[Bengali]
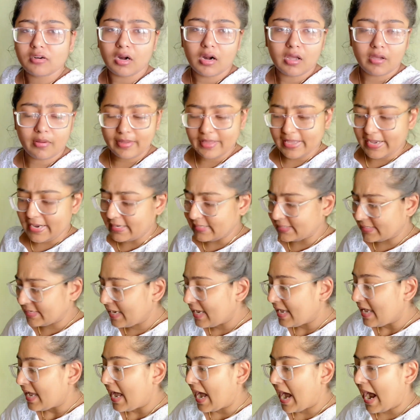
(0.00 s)
করা হয়ে গেছে
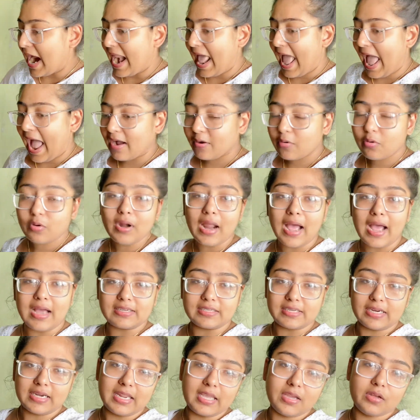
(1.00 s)
আর এখন
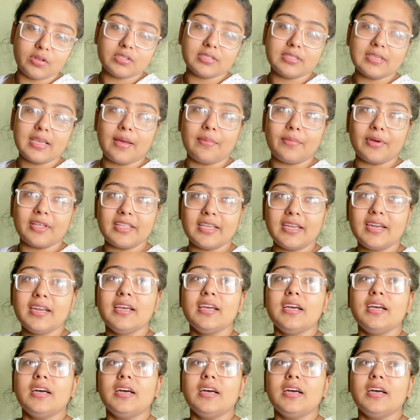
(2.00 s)
আসেনি হচ্ছে আমাদের